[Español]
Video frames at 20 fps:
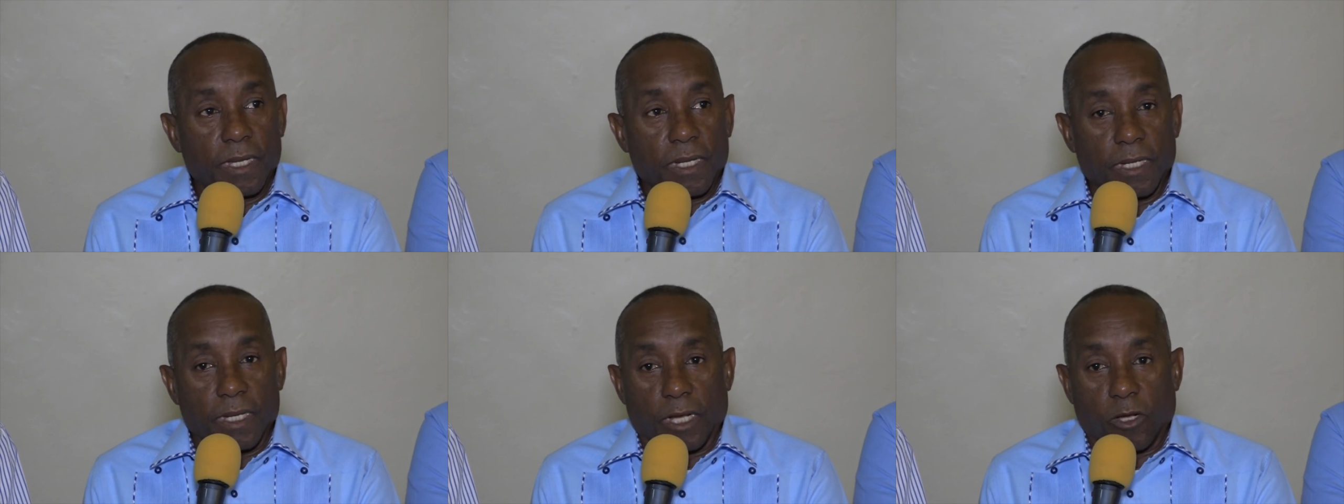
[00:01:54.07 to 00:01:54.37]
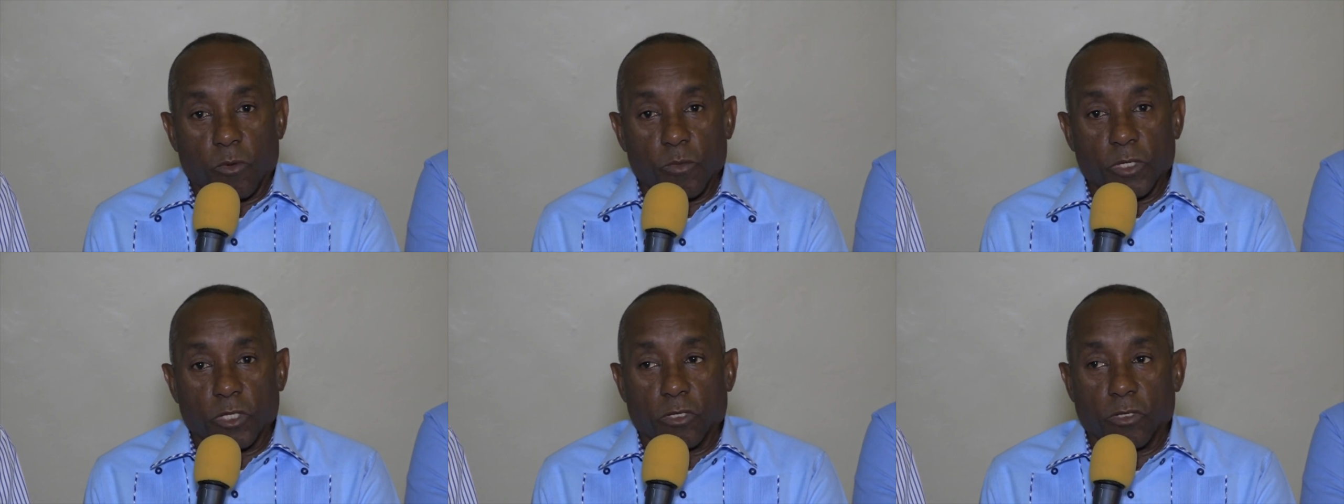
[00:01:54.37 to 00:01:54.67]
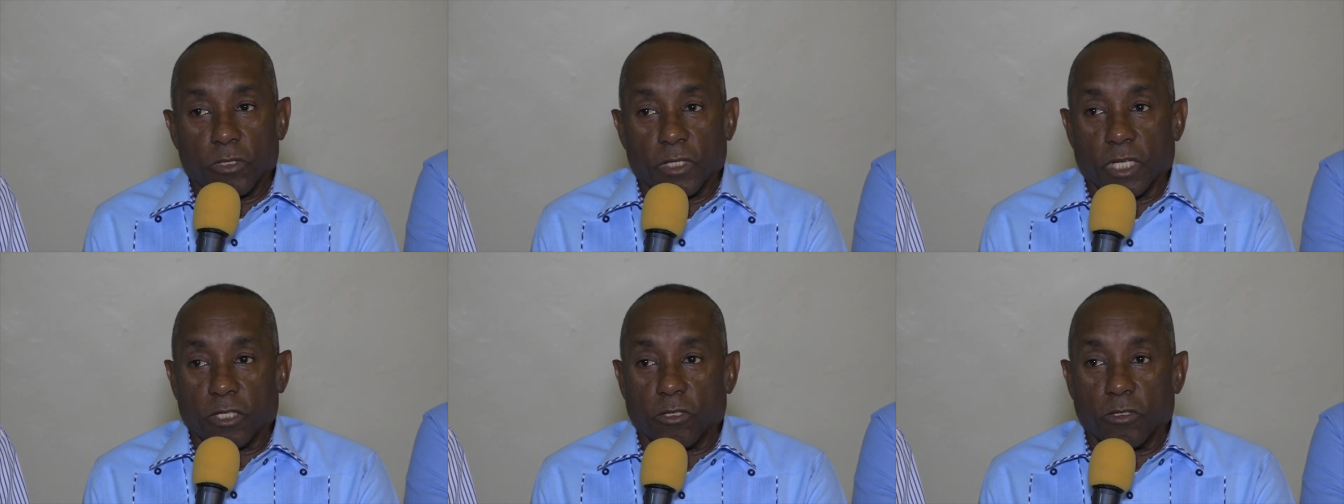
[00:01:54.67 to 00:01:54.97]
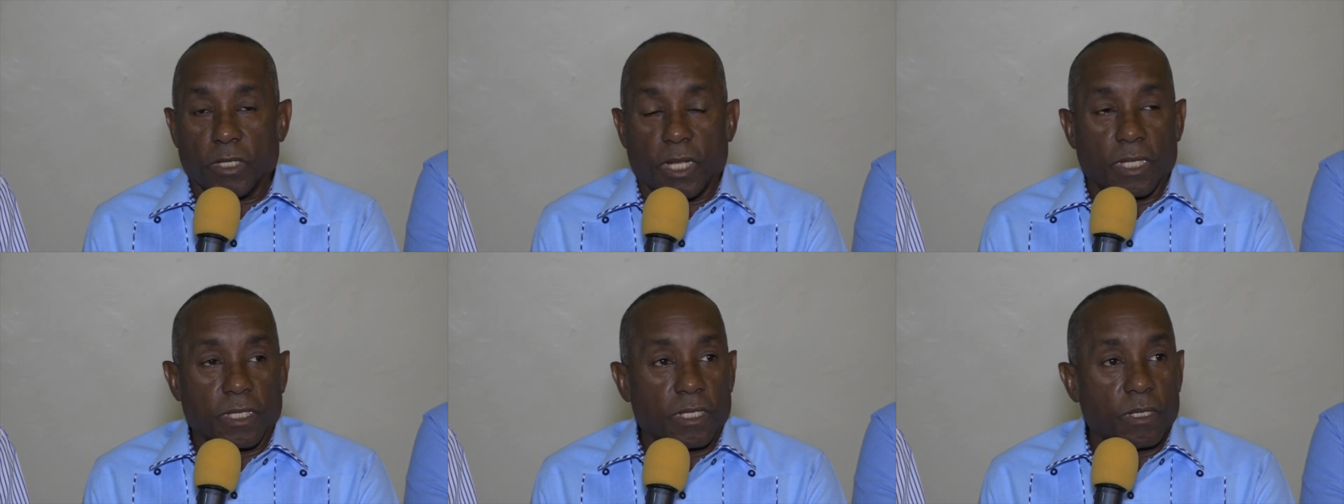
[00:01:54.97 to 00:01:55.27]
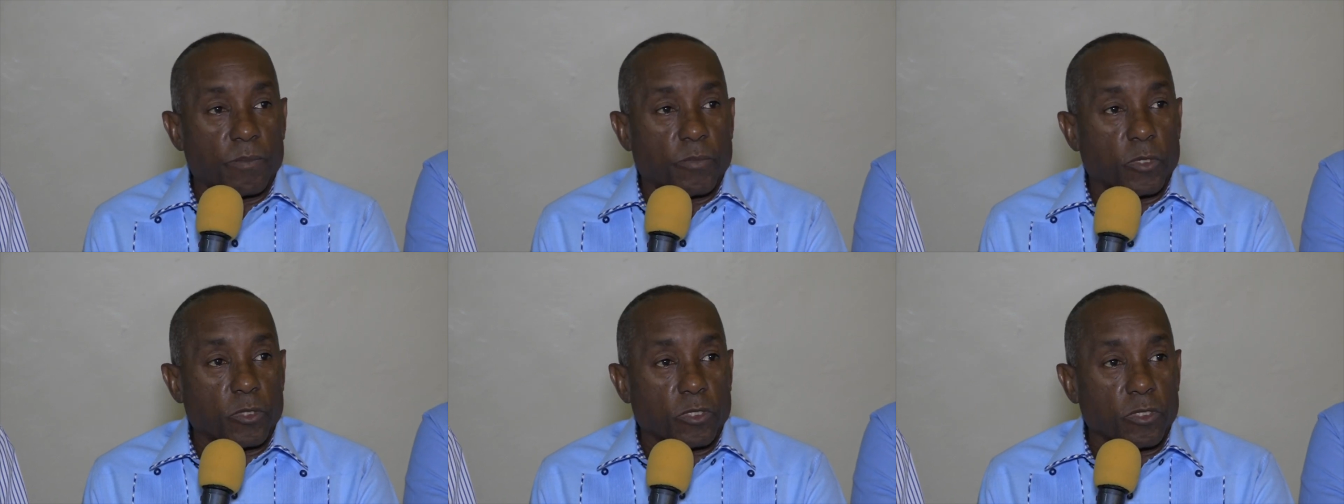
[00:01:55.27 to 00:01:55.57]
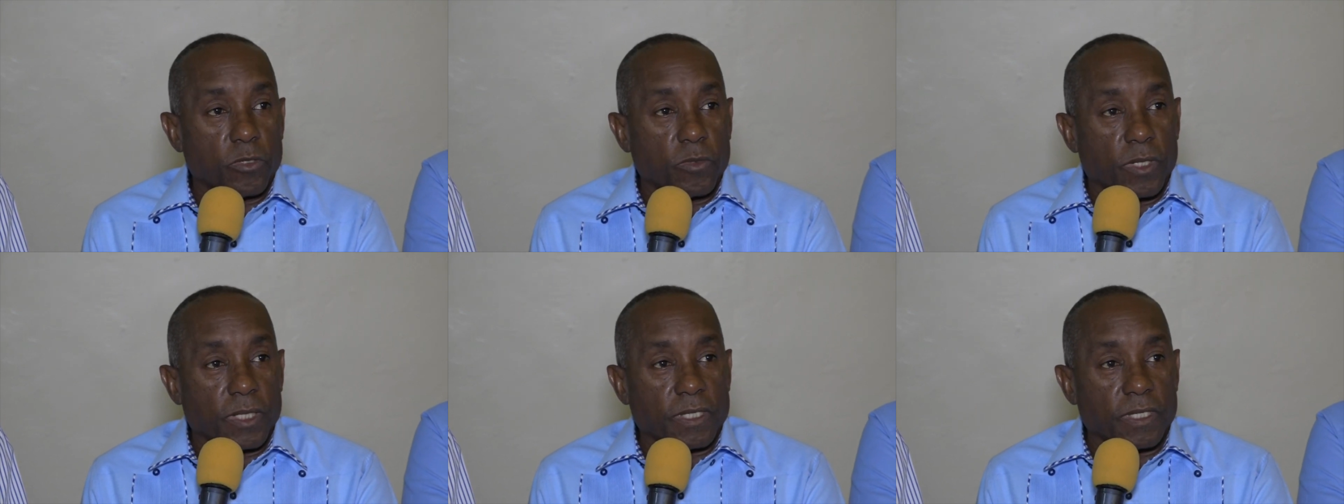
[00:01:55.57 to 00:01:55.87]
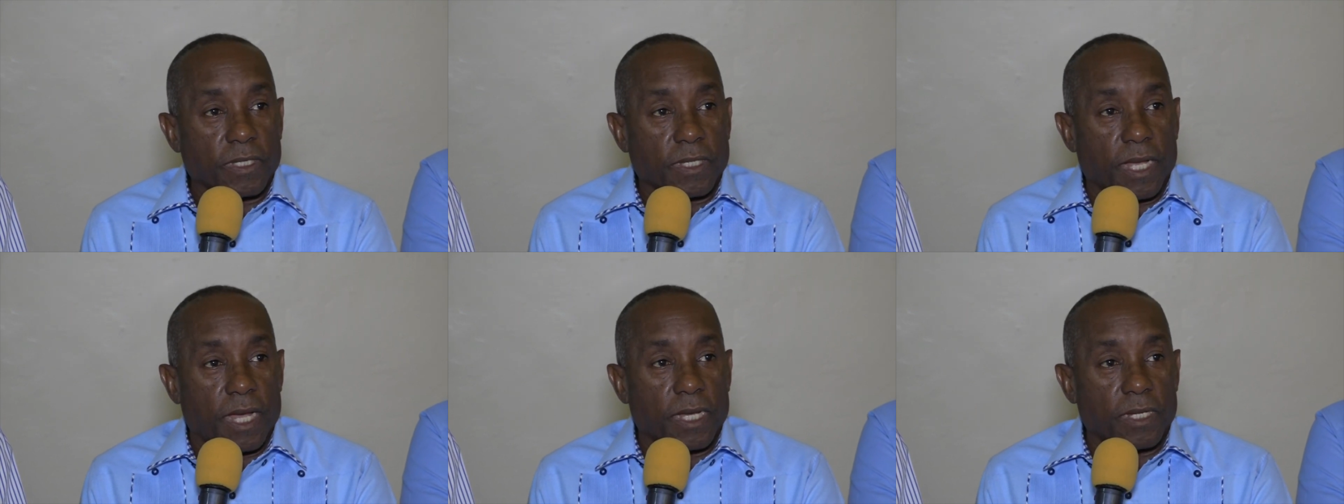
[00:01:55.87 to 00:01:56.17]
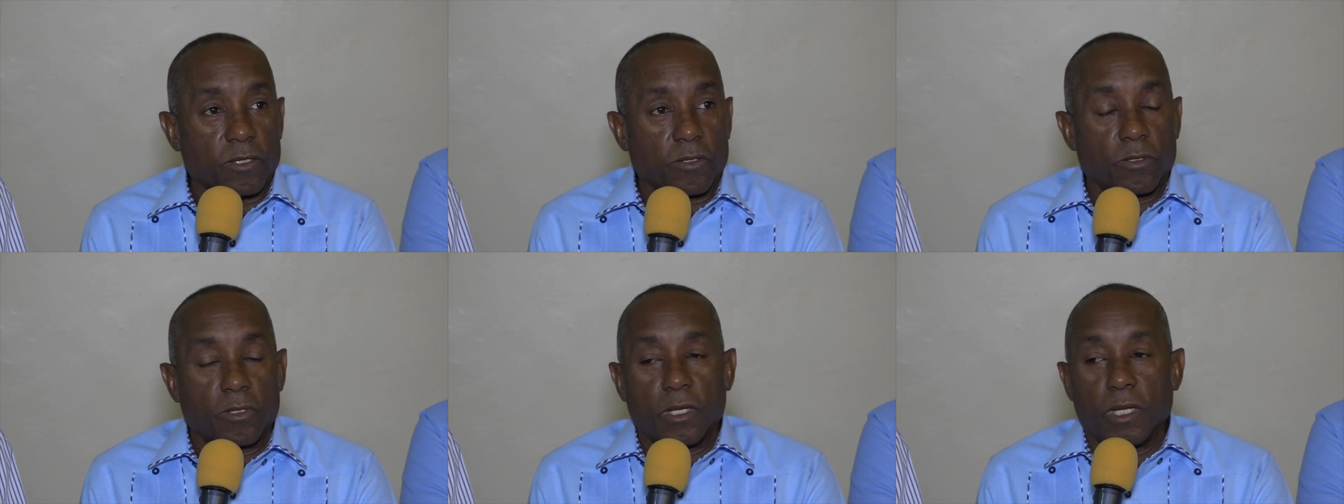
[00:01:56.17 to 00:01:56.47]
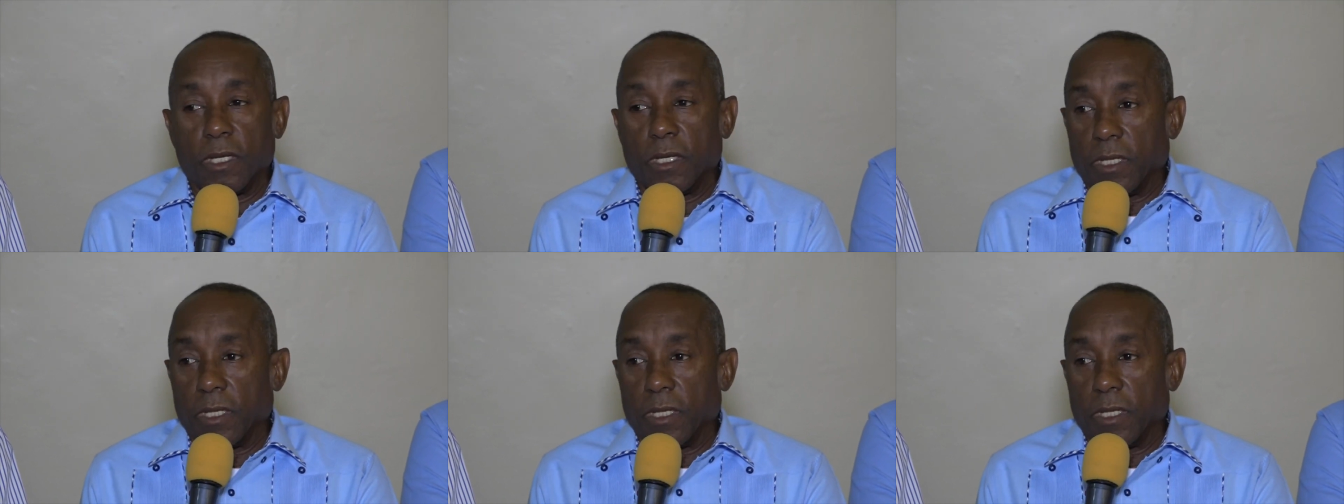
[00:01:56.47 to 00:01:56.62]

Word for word: la Comisión Nacional de Deporte Universitario